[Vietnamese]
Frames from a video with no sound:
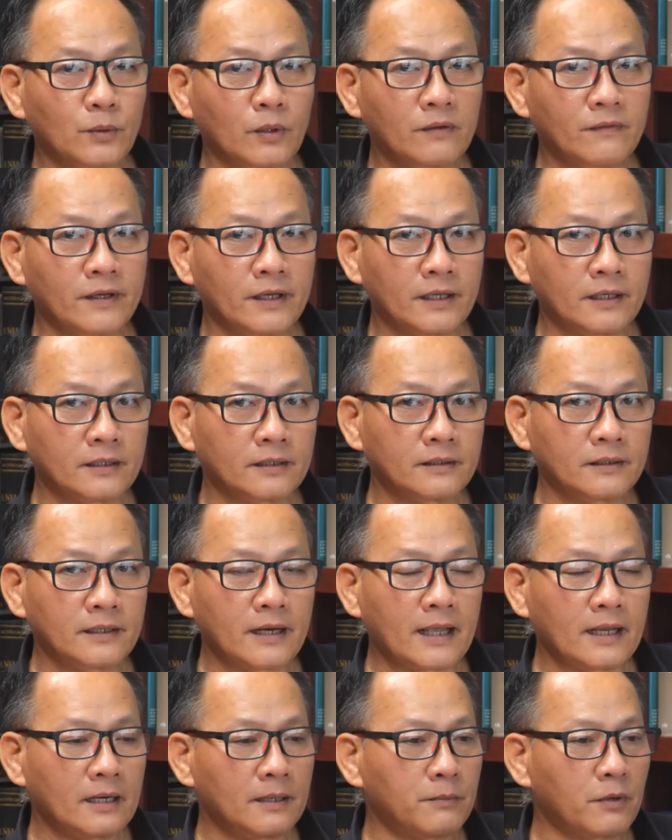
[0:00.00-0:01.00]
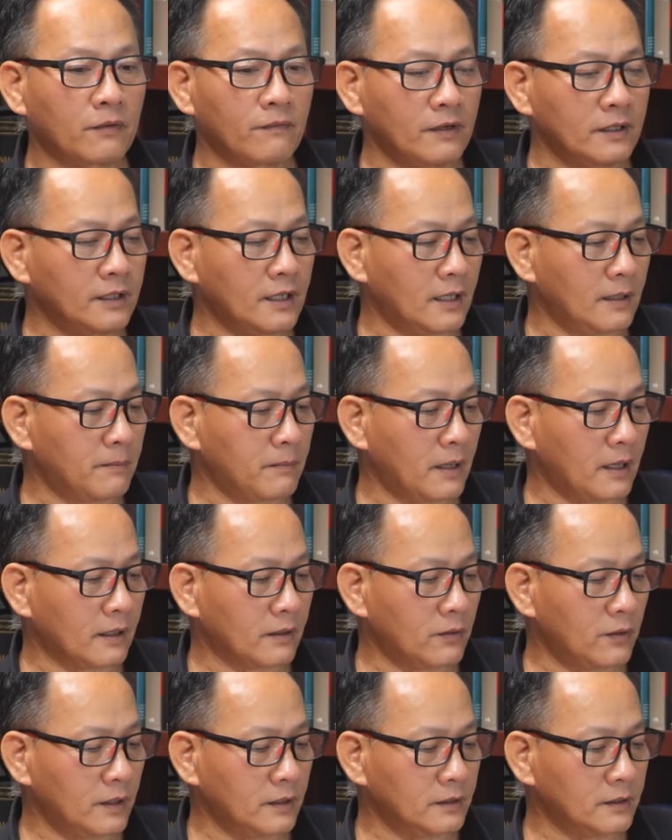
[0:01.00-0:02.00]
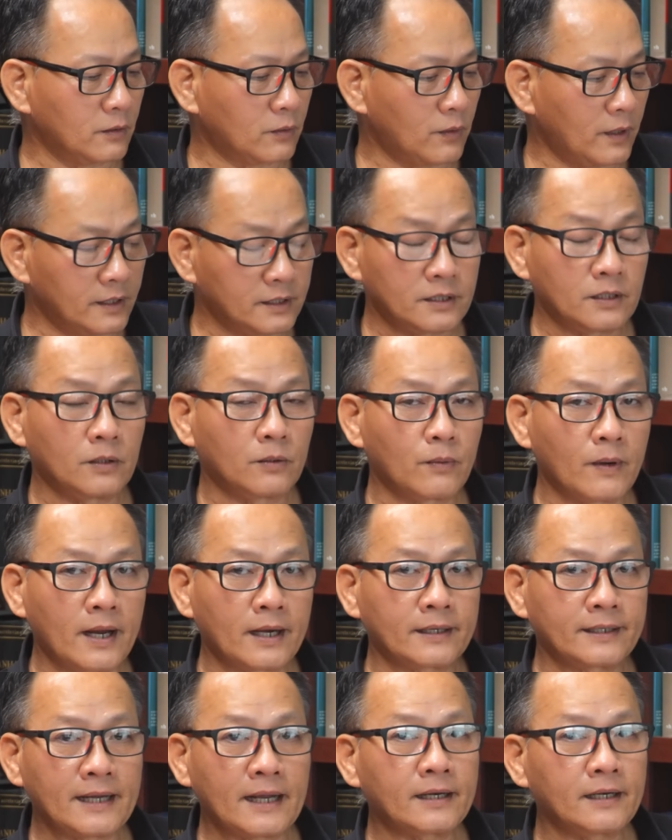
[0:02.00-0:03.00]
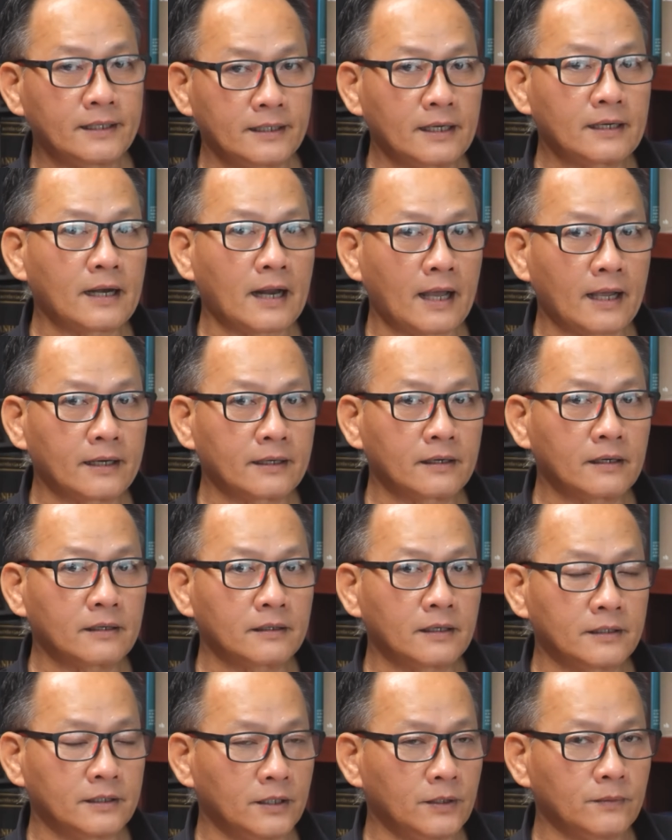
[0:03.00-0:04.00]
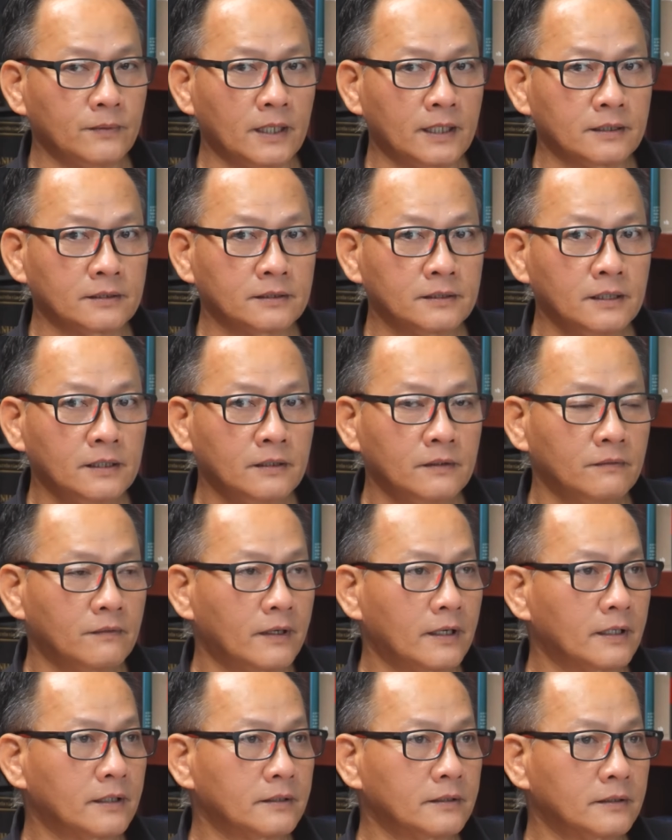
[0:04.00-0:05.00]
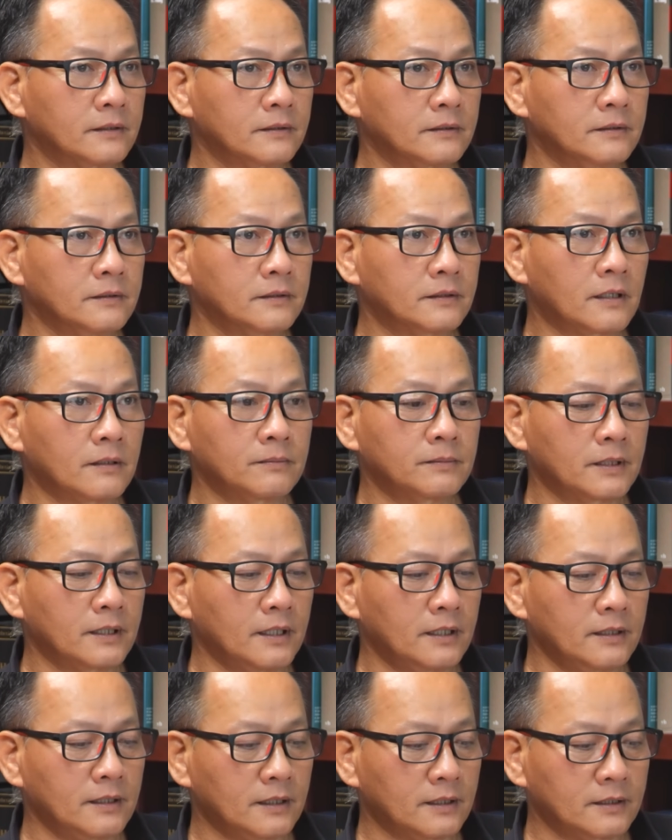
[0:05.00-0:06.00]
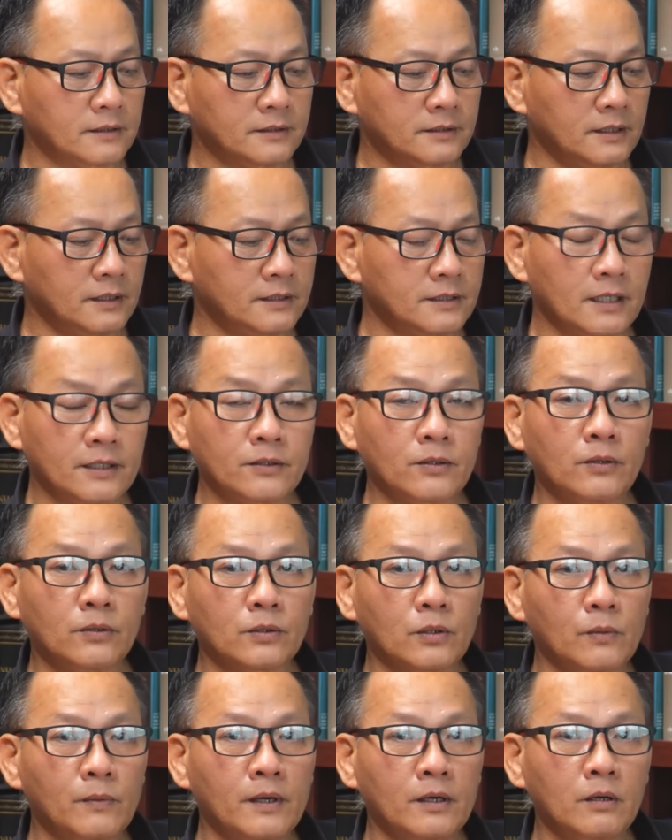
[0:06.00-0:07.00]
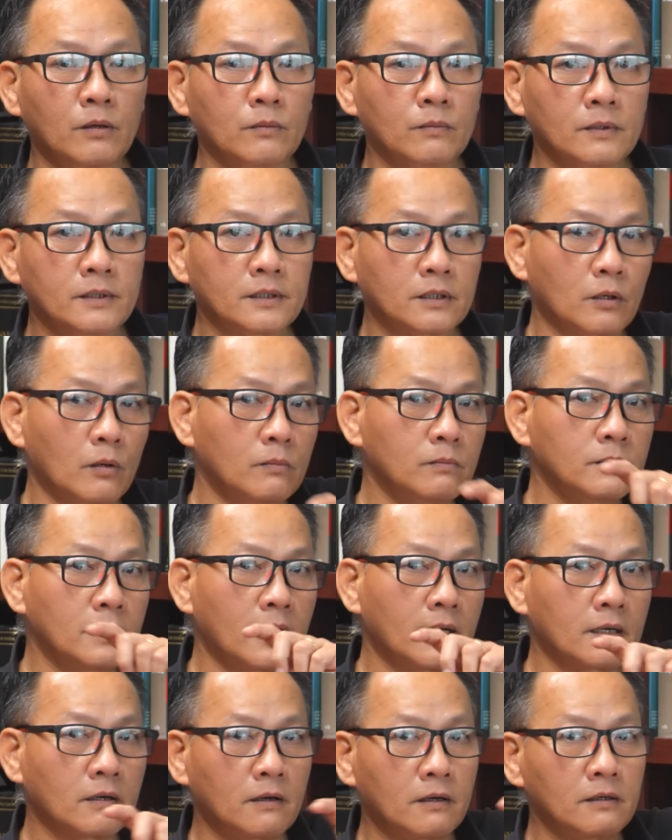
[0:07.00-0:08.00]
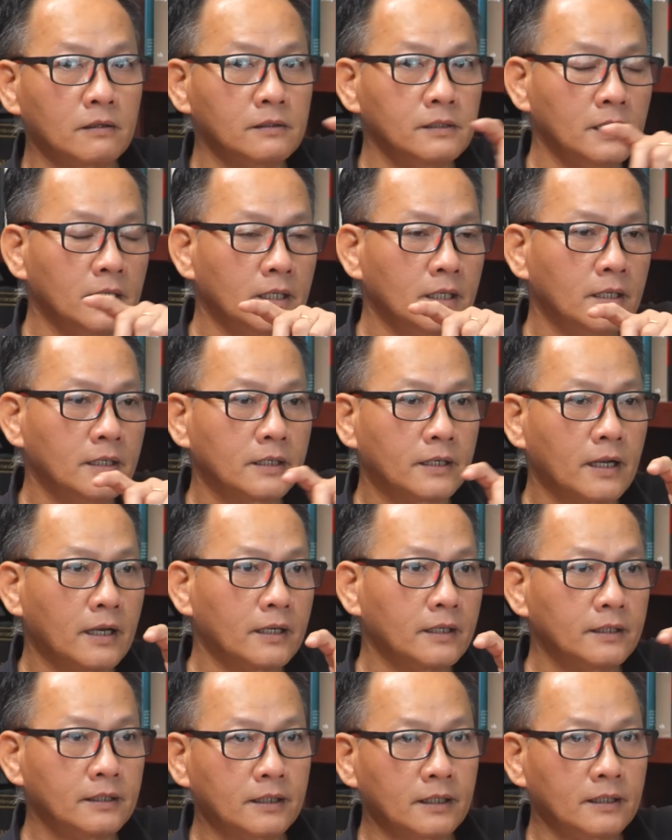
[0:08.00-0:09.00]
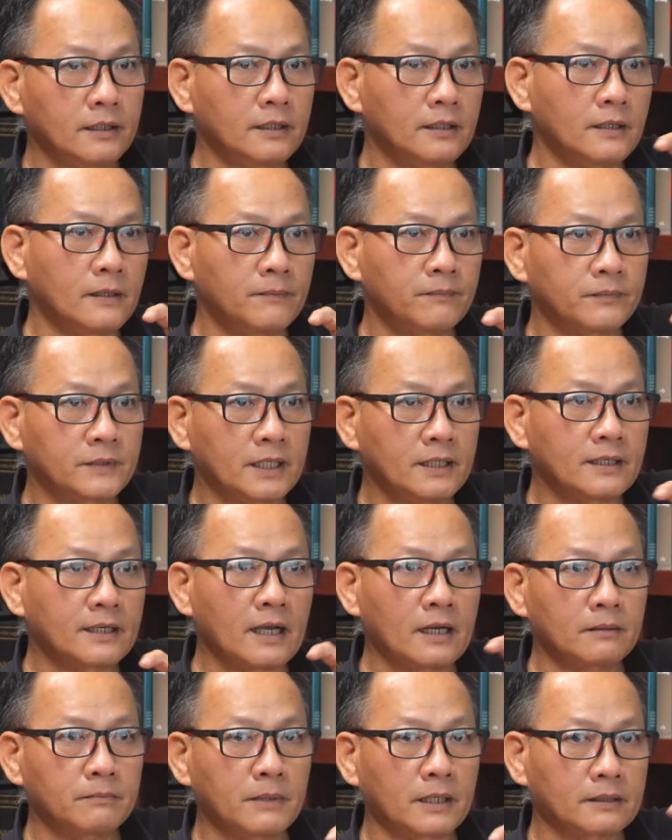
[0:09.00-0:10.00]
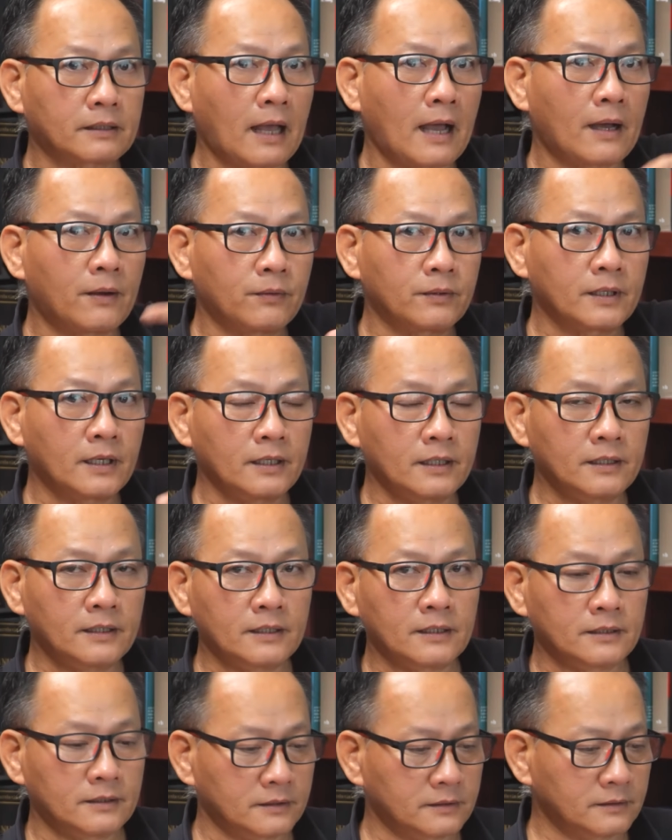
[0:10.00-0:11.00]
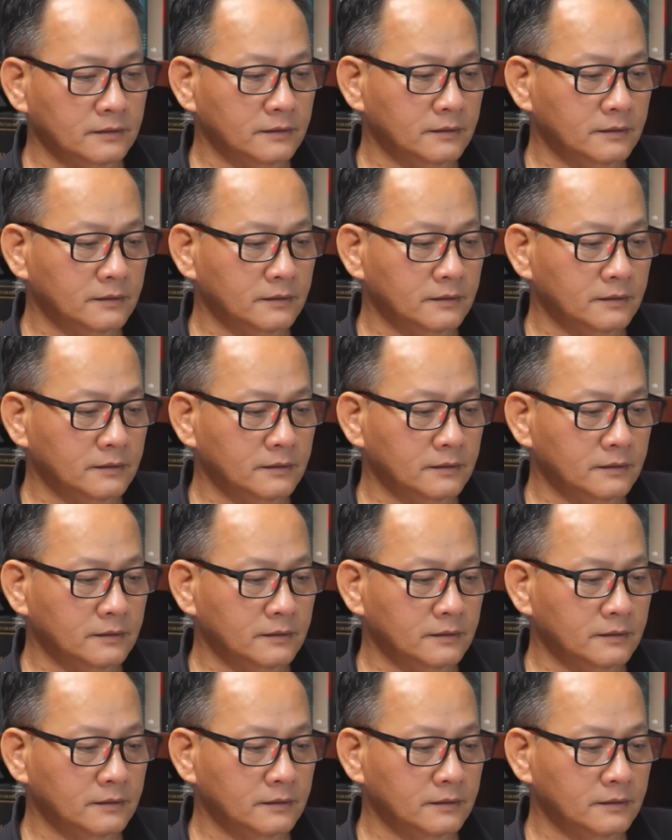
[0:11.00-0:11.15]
quý vị đây là một vấn đề mà cô cô anh Hồ Quang nhắc đi nhắc lại rất là nhiều lần và trong cái cái channel của Quân Hùng cũng đã có để cái um, cái cách mà tạo cái um,